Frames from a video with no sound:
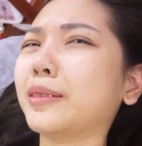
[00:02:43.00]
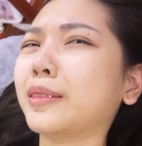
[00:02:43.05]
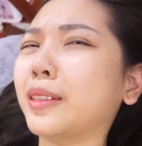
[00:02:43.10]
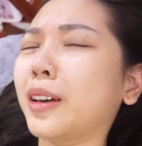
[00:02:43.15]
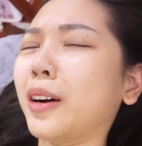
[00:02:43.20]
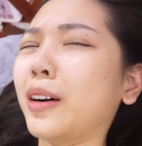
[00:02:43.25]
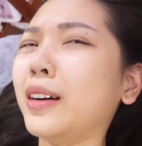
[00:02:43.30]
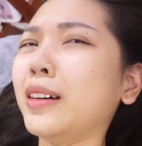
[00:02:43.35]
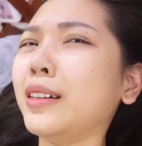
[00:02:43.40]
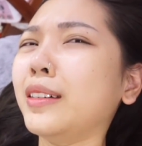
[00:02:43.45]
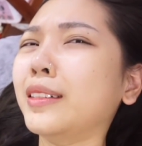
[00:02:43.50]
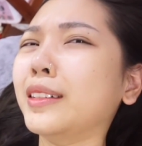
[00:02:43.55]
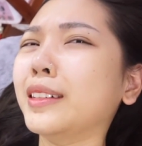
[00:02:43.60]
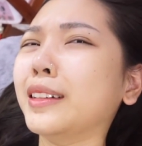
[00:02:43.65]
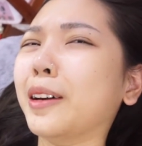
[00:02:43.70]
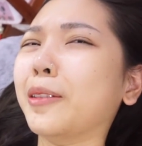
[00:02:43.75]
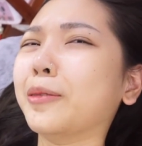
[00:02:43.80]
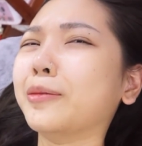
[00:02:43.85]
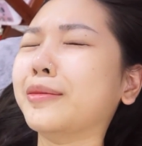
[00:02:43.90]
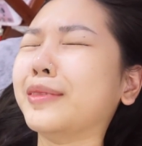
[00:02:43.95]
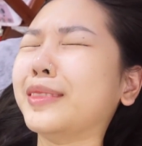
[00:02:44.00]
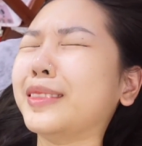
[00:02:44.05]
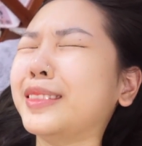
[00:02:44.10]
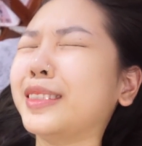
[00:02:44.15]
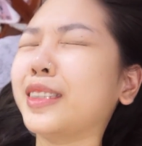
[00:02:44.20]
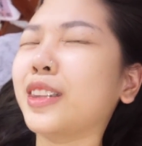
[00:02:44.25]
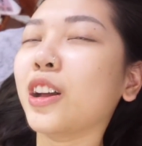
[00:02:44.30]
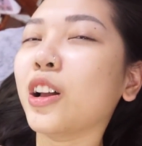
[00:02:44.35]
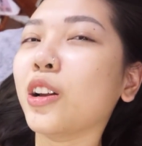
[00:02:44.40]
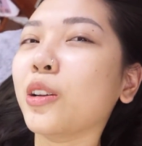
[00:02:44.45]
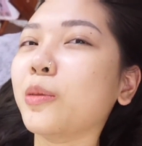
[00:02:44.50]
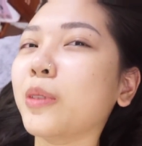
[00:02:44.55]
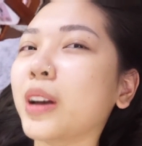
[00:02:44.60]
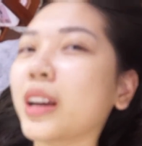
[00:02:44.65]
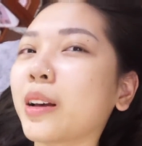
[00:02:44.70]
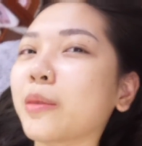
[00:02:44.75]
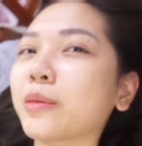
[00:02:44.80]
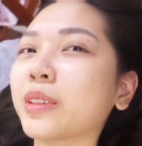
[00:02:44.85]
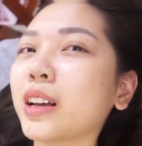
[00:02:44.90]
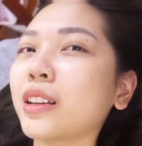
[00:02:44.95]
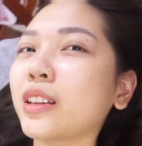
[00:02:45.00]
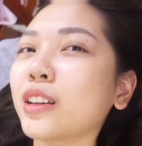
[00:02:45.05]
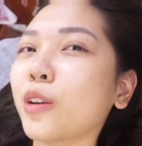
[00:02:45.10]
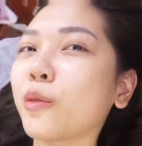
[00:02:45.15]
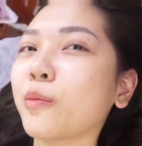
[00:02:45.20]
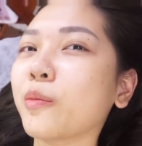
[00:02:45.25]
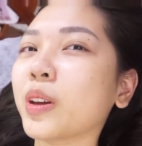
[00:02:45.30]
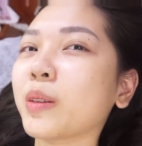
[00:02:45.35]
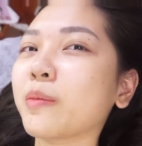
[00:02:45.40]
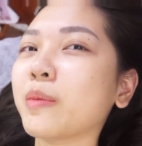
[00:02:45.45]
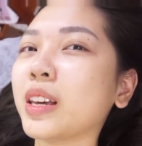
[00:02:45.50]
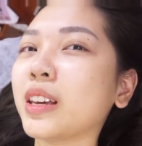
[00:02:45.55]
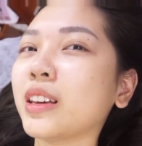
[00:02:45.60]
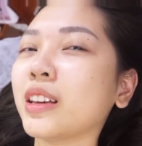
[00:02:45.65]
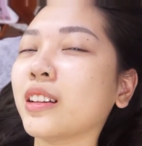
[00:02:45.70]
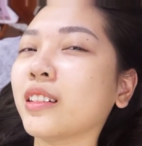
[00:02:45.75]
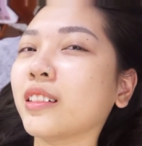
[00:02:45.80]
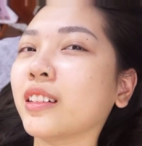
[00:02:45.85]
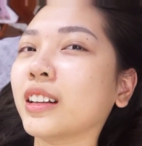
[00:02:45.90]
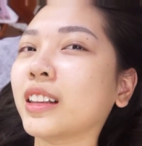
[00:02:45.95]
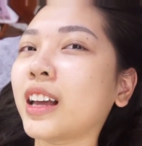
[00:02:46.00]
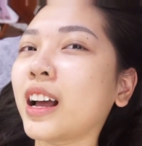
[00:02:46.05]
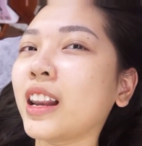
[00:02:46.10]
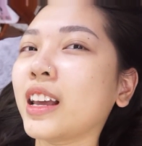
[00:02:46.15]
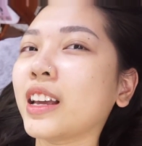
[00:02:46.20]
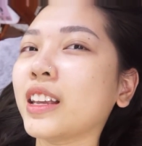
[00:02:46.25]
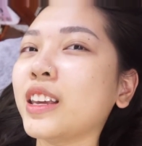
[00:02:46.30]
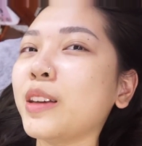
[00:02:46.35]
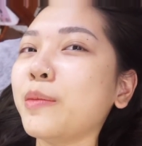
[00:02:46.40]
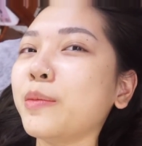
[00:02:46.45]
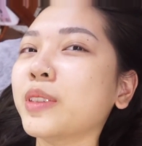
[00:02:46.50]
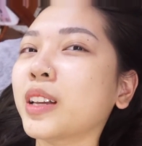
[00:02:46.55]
Nó hơi nóng. Tôi ấy cảm giác như kiểu mình bị người ta lấy nhíp